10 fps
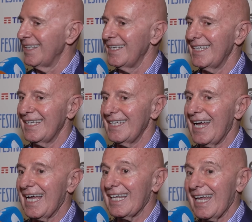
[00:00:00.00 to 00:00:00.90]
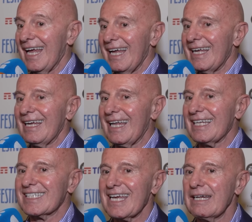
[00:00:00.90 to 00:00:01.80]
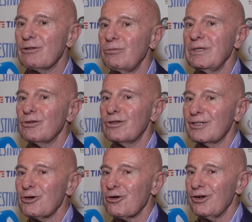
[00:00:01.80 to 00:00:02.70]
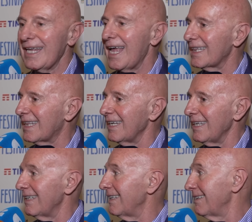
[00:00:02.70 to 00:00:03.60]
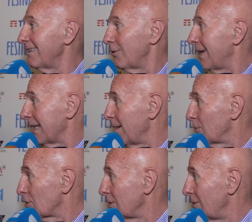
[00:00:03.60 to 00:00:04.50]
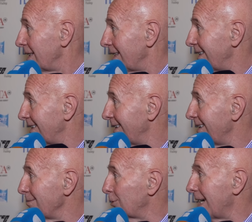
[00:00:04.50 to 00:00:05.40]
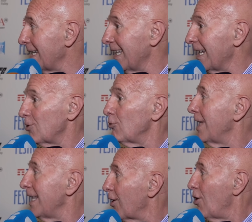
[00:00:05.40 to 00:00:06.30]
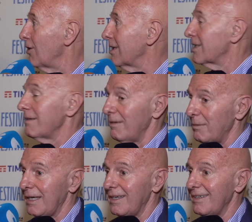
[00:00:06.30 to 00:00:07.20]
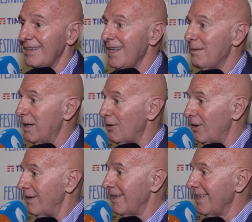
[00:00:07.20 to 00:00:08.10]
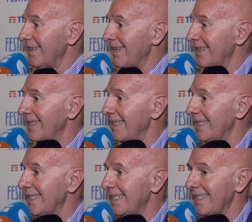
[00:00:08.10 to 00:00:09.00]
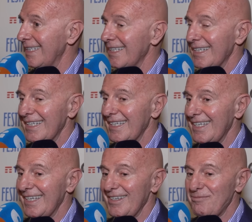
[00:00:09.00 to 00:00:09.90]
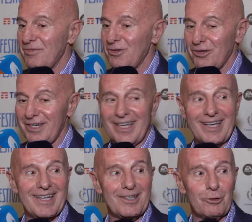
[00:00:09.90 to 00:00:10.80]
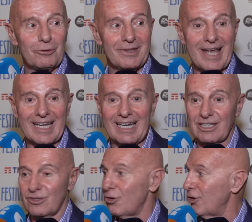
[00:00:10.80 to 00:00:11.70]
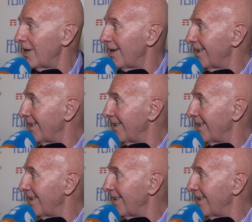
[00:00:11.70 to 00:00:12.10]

e eh, alla, a lasciare il dominio del gioco agli altri non hai emozioni, potrei dire sono degli eroi, sì vabbè, però eh, non, non, dai la gioia.